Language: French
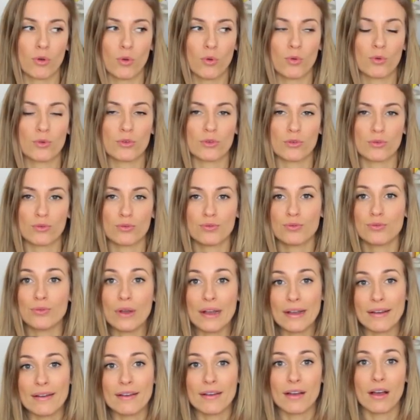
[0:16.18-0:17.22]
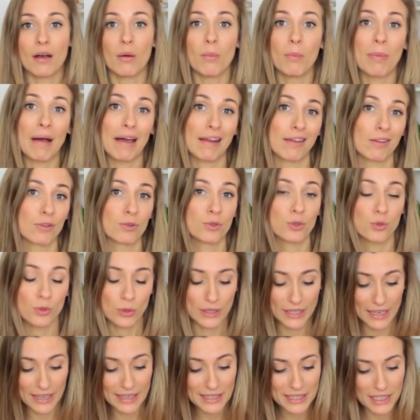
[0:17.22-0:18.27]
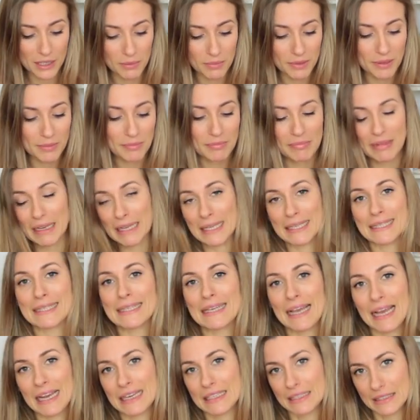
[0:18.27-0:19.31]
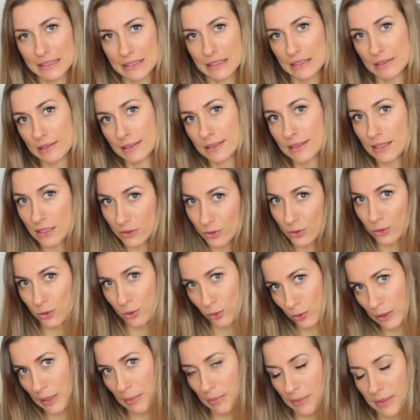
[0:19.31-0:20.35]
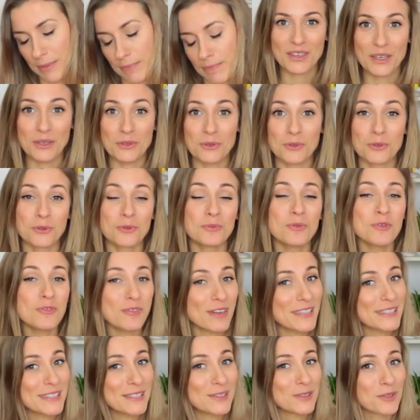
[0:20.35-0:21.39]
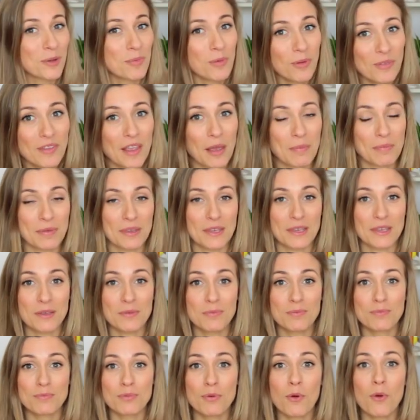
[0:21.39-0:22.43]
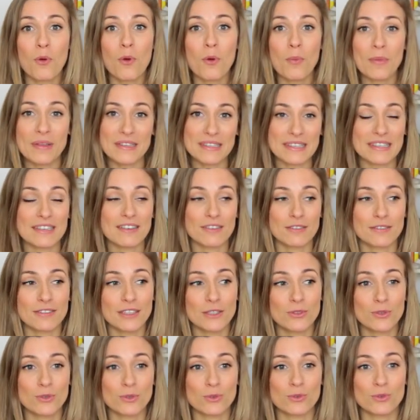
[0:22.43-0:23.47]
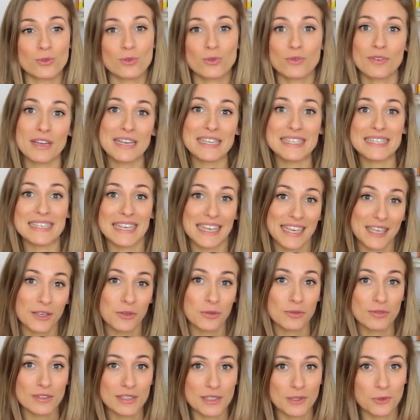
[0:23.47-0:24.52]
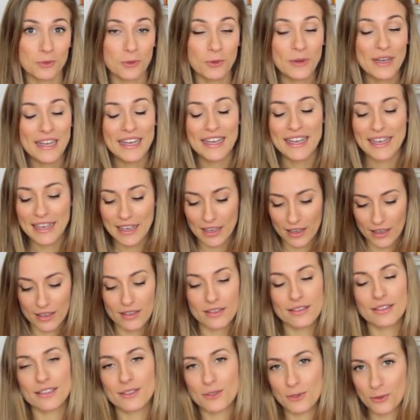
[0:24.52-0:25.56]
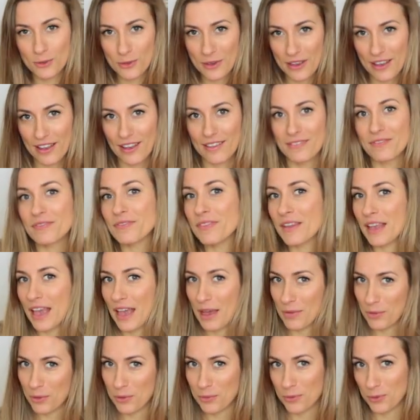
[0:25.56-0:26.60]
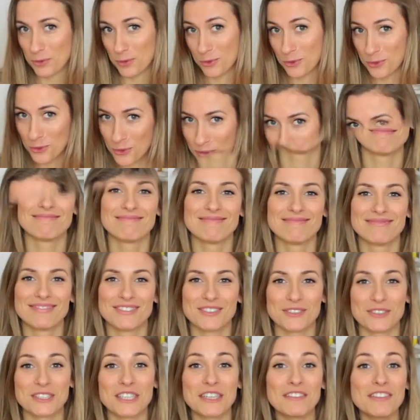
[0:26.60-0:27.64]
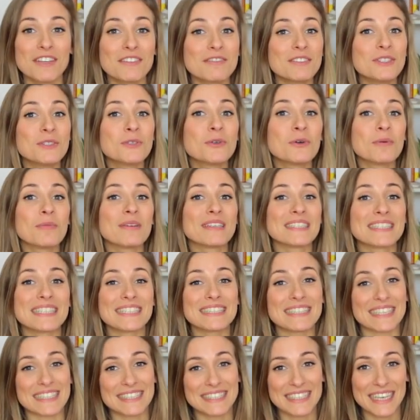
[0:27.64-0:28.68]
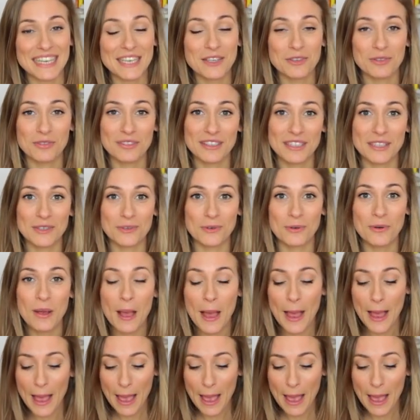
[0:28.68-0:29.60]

on s'en fout, hein. En parlant yoga, quand même, l'idéal, c'est d'être sur son tapis. Donc me voici sur mon tapis pour commencer en fait une nouvelle série de vidéos qui sera à propos de yoga. Donc j'avais envie de commencer cette série de vidéos